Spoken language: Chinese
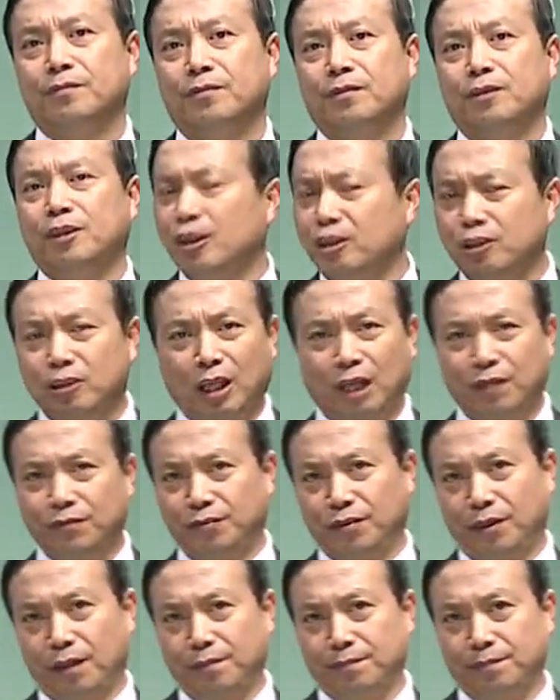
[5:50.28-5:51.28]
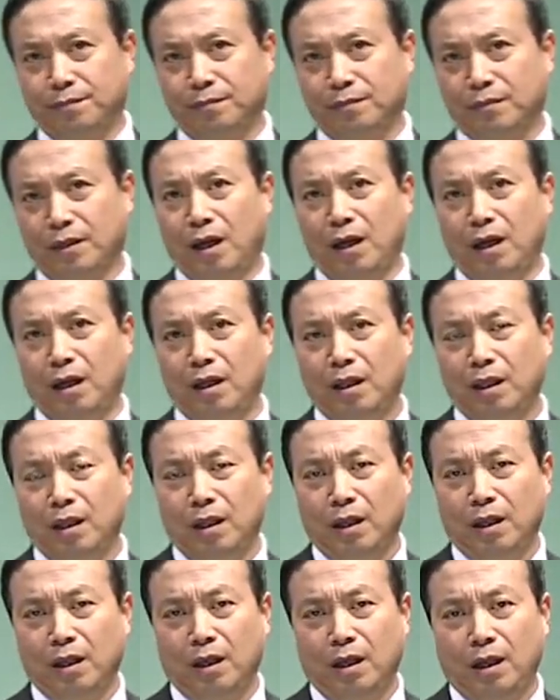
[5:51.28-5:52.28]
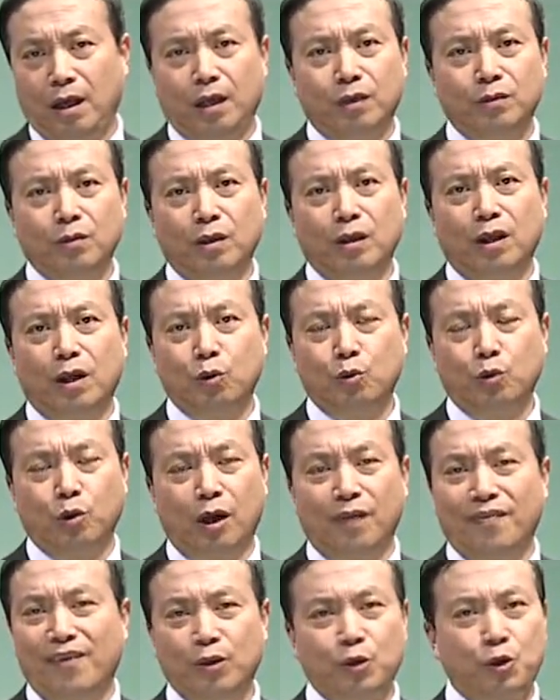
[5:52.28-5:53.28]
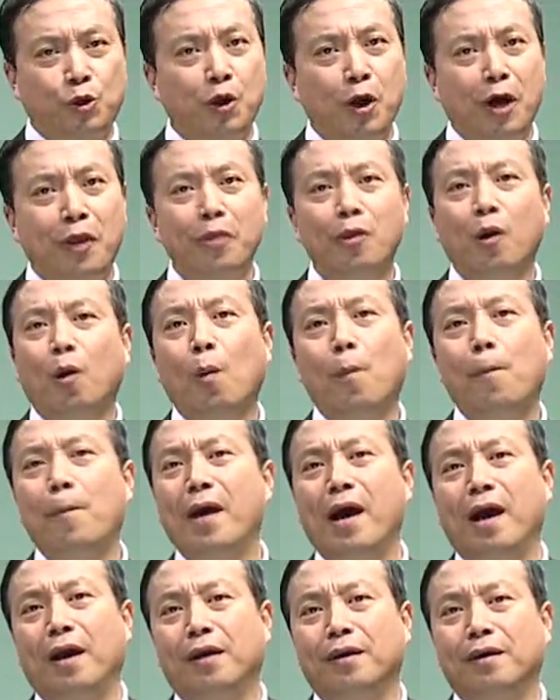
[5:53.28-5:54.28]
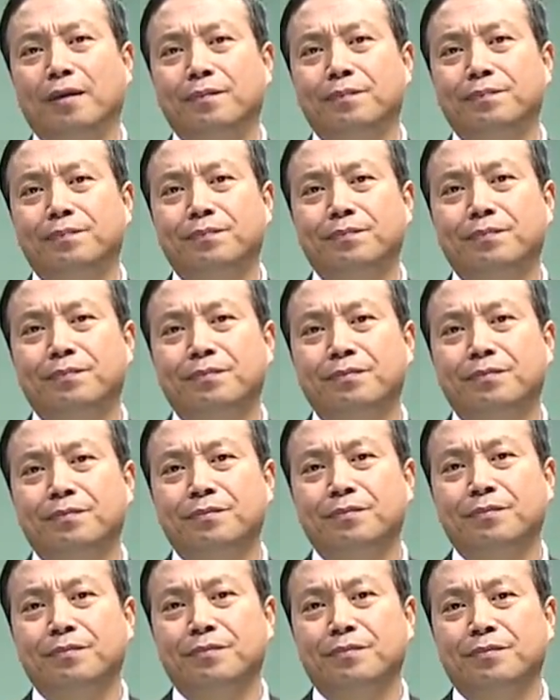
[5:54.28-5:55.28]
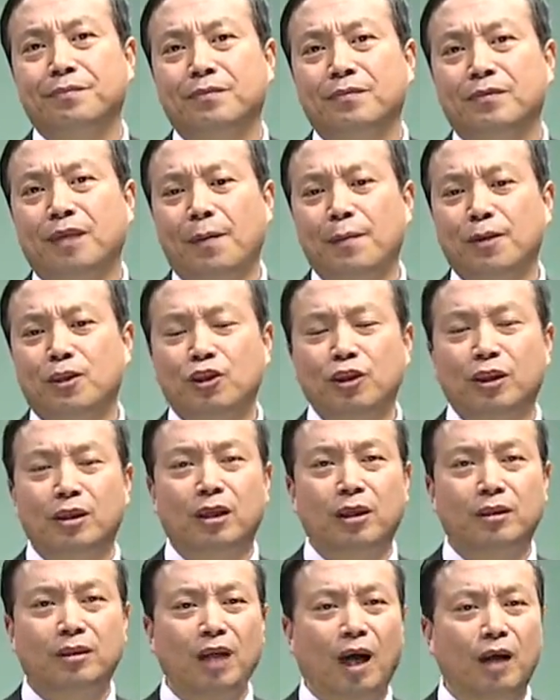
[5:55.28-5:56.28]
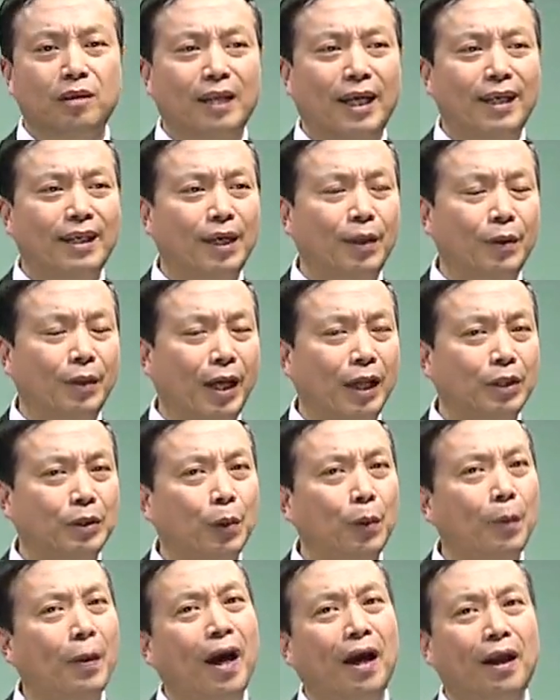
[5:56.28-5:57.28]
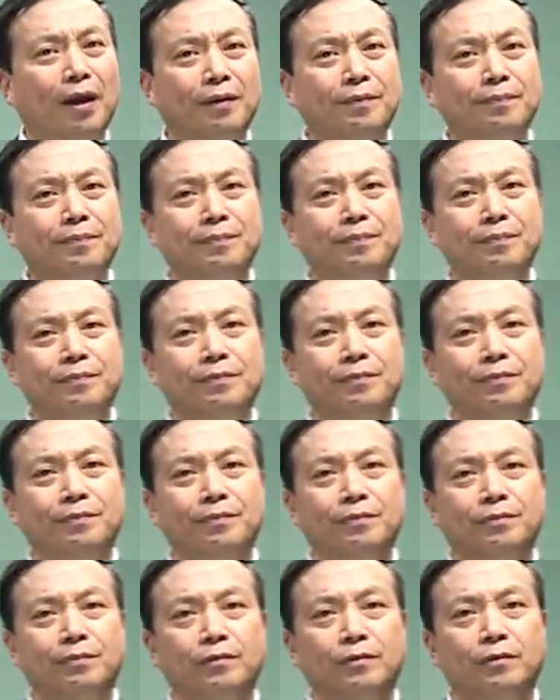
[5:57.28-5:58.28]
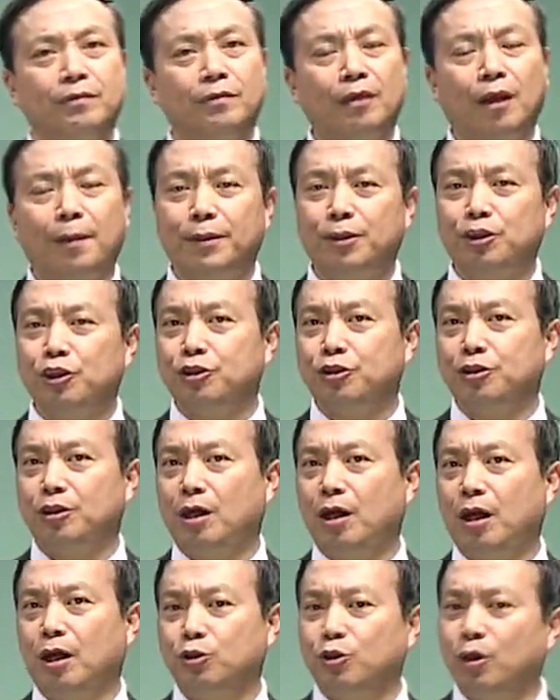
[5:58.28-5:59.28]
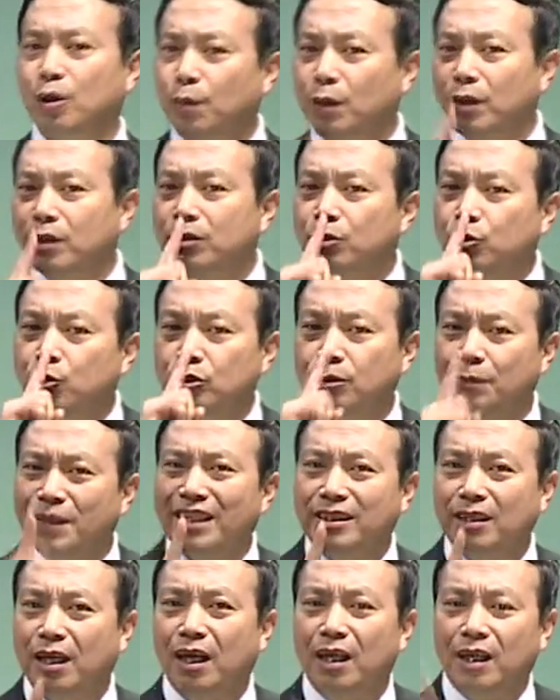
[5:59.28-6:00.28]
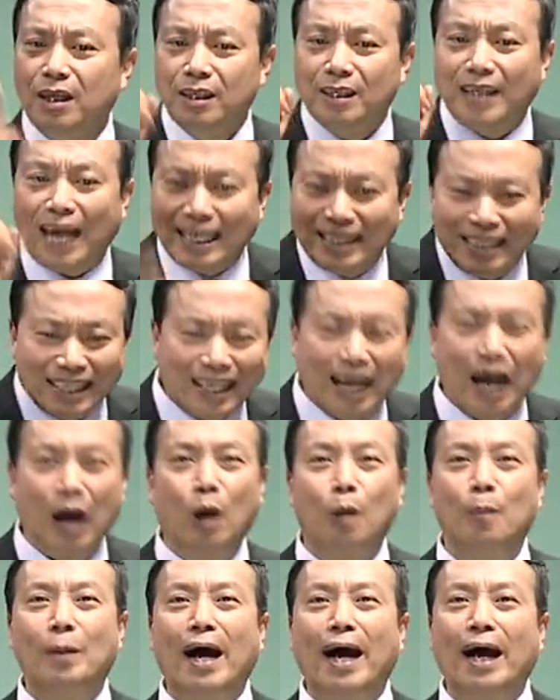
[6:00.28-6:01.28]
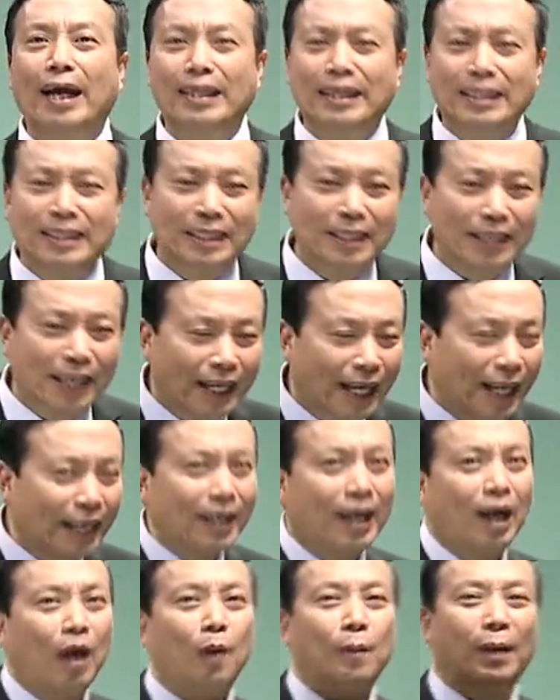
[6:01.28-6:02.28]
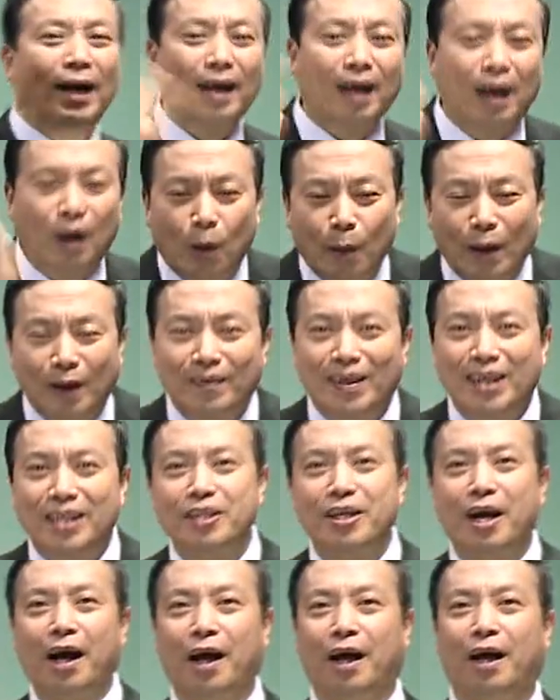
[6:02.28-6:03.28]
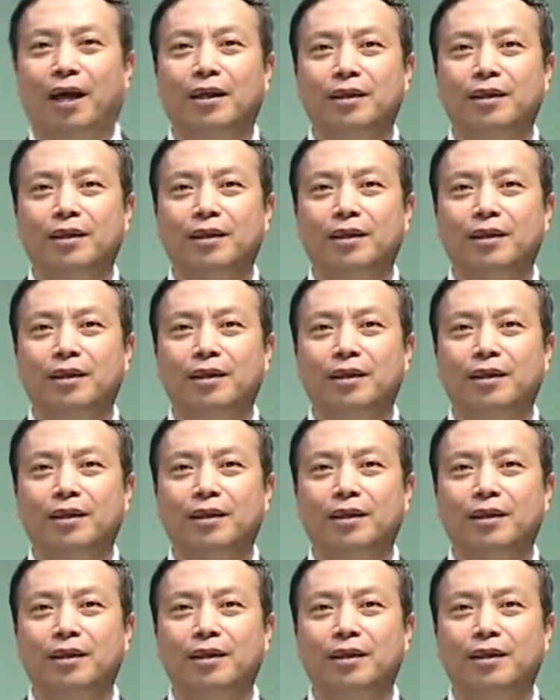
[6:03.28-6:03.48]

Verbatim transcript: 真是颠覆了很多内容处理方全都变了，那么涉及到教材内容也都变了，那么这是一个，所以我什么意思？赶紧考吧，一七年赶紧考吧，考完完事儿，